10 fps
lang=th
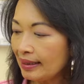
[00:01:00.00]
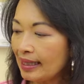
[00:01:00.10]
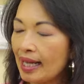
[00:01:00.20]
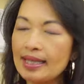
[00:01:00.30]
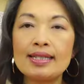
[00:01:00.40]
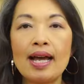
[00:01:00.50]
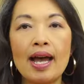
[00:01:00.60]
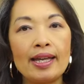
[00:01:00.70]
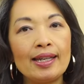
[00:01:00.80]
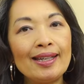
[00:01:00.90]
องการ
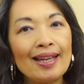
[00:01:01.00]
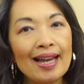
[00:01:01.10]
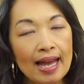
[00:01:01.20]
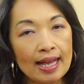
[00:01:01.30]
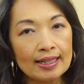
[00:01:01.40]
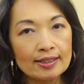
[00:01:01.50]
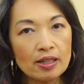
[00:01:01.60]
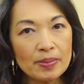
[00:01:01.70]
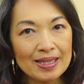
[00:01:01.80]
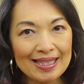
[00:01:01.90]
ใช้
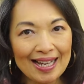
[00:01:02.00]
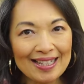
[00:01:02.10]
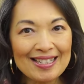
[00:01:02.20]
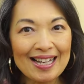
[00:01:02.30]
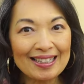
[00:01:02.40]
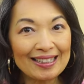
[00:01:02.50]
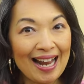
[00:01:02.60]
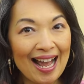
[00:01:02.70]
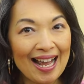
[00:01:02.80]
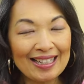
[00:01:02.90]
ซ่อมเสียงจัก
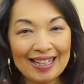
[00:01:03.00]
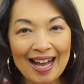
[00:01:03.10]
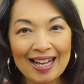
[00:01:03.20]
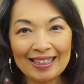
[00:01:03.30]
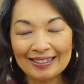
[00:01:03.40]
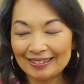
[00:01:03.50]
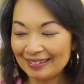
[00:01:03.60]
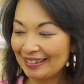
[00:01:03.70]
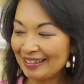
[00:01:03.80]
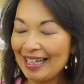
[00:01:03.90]
ระนะคะ
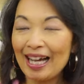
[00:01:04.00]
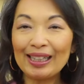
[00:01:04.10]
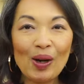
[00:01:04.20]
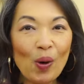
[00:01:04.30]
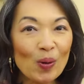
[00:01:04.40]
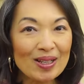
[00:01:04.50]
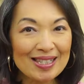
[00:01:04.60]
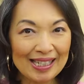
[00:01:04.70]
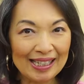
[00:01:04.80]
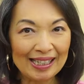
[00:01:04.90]
ทั้ง
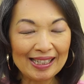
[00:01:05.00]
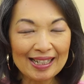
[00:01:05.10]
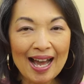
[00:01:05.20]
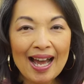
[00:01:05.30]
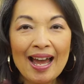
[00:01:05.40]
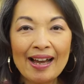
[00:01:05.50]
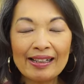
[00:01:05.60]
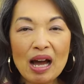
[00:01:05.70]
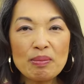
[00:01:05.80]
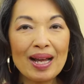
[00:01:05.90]
6สีนะคะ
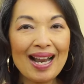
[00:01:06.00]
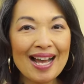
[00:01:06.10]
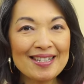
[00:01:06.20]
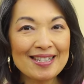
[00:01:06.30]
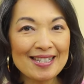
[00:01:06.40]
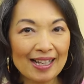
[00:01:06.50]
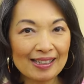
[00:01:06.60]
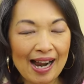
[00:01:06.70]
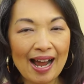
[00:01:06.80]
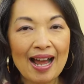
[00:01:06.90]
การบาลานซ์จั
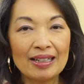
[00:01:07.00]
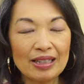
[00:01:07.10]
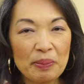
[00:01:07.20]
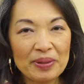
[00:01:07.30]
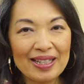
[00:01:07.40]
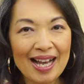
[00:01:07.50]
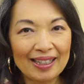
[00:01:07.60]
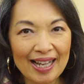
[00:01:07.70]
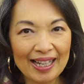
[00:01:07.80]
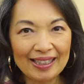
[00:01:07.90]
กระทำได้อย่า
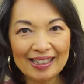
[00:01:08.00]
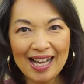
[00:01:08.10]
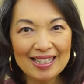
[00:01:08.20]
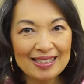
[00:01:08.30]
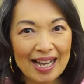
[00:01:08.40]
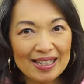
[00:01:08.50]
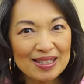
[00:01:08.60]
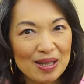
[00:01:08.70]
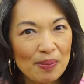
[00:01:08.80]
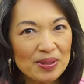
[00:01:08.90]
งไรในการใช้
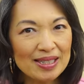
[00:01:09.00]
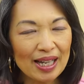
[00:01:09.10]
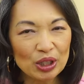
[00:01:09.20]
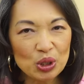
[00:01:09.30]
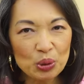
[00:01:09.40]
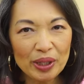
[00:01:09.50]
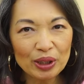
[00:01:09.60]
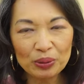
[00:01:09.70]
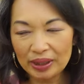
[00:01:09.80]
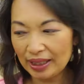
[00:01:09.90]
ซ่อมเสียงช่วย
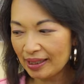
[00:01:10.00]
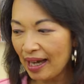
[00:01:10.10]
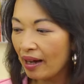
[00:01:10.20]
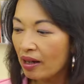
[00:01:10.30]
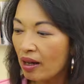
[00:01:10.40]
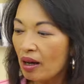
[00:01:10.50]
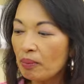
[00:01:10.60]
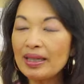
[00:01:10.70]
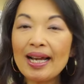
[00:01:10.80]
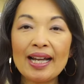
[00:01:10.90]
ตรงนี้นะคะ
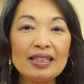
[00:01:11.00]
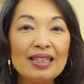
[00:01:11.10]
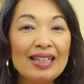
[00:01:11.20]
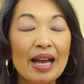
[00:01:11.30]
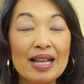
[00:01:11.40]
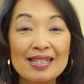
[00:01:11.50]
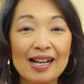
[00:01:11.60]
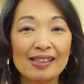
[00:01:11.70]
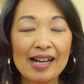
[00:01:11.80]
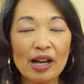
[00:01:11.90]
เมื่อไหร่ที่
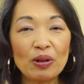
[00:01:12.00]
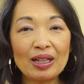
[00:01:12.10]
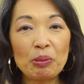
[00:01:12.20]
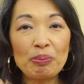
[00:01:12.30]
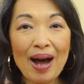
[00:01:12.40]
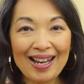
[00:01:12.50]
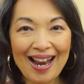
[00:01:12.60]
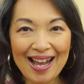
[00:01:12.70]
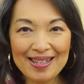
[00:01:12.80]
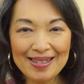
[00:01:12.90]
จักระของเราบา
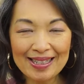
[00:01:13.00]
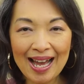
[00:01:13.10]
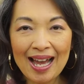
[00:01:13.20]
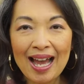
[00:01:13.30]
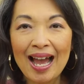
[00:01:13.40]
ลานซ์ก็